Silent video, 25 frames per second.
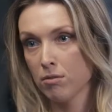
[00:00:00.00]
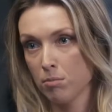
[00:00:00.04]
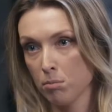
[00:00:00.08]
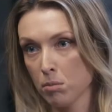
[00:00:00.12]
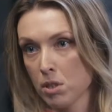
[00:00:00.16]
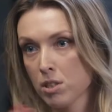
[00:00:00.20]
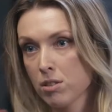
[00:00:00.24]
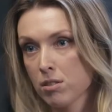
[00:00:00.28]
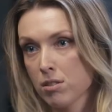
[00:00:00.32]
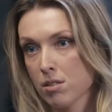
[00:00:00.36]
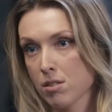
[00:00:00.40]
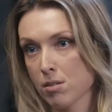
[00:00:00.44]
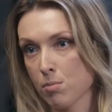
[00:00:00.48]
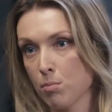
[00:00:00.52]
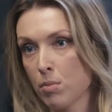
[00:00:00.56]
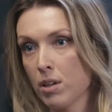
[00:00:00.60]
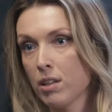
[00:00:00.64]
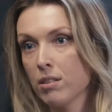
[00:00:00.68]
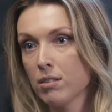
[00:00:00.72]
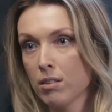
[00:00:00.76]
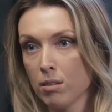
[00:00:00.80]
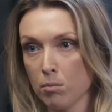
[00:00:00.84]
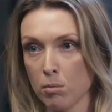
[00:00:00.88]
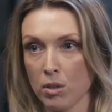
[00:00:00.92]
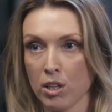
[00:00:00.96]
вместе с
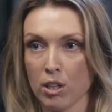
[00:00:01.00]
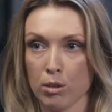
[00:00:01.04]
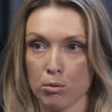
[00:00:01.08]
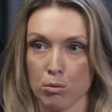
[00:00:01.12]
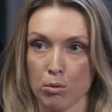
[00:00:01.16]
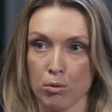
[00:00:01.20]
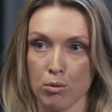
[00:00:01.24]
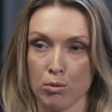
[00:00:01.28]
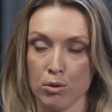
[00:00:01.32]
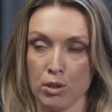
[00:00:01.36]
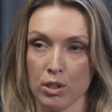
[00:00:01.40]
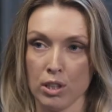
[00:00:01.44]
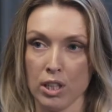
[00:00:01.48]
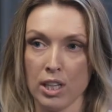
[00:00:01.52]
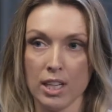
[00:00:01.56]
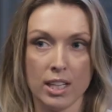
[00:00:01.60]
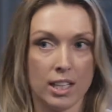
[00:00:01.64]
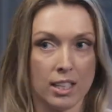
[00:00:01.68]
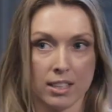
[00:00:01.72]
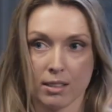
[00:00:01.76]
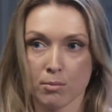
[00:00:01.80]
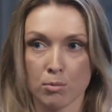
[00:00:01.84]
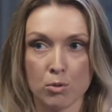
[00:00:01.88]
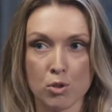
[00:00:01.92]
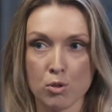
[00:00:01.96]
брендами, которые у них.
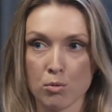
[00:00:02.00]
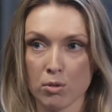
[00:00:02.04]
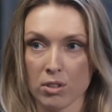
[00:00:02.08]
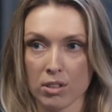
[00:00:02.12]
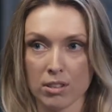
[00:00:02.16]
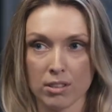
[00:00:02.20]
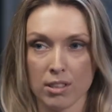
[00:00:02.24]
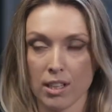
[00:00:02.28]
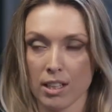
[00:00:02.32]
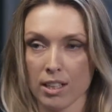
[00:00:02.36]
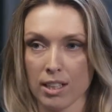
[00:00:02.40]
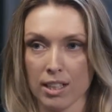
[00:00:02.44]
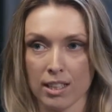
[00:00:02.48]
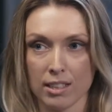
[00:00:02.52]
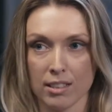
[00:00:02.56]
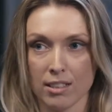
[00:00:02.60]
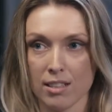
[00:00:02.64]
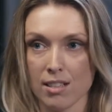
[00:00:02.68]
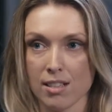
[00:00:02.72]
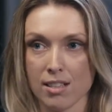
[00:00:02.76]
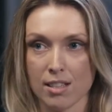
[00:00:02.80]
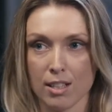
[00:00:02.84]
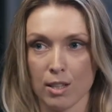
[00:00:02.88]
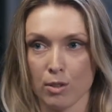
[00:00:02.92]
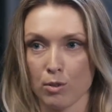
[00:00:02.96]
Это может какая-то,
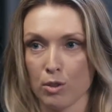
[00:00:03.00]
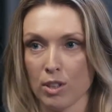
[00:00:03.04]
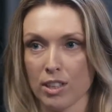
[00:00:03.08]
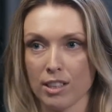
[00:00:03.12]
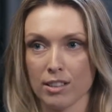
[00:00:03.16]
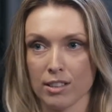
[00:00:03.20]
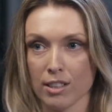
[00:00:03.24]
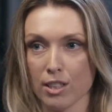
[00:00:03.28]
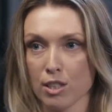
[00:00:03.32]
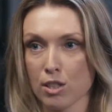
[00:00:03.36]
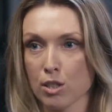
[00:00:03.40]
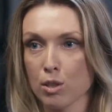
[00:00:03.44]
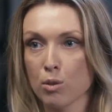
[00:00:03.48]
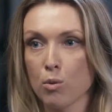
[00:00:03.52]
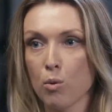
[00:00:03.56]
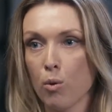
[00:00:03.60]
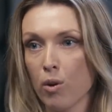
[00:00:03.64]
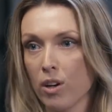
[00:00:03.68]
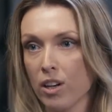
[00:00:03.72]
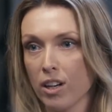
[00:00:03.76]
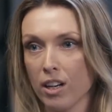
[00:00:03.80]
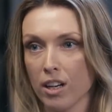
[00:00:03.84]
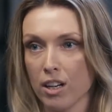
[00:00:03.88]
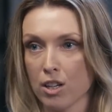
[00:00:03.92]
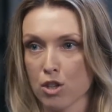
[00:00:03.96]
не знаю,
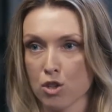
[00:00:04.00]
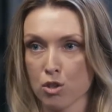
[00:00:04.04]
тренд-категория или